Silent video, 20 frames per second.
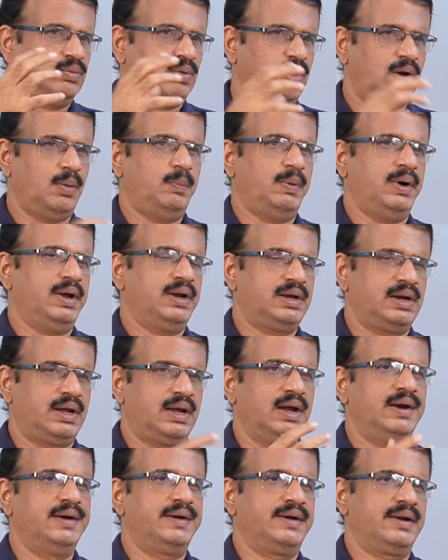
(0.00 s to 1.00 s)
ఒక పార్టీకి
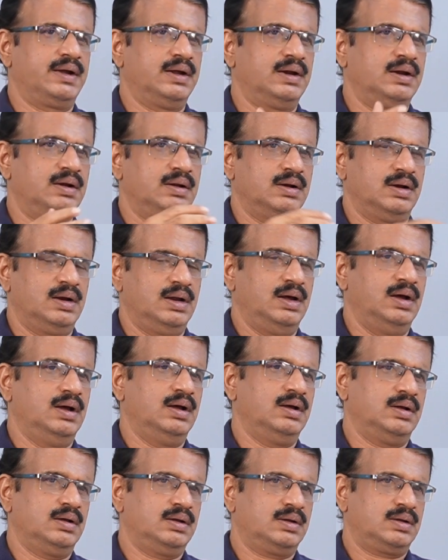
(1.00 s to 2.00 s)
యాంటీగా నా
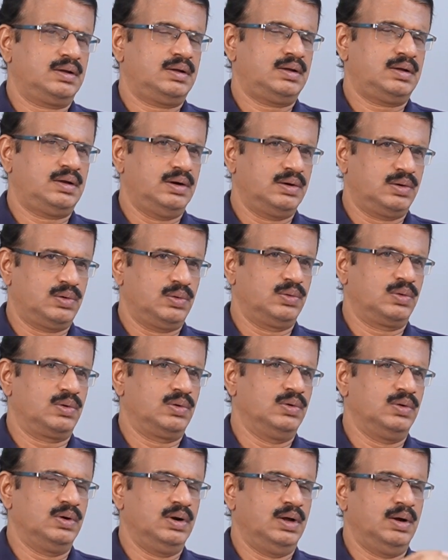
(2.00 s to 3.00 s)

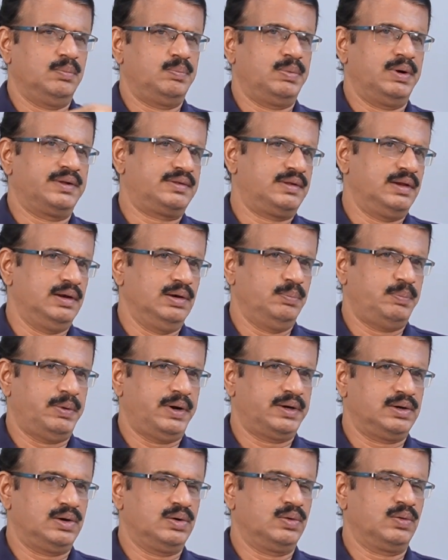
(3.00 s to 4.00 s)
కటౌట్లో నా ఫ్లెక్సీలను
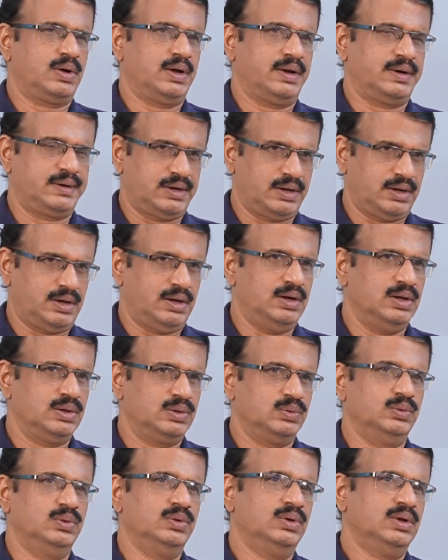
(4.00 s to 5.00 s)
పెట్టడం కరెక్ట్ కాదు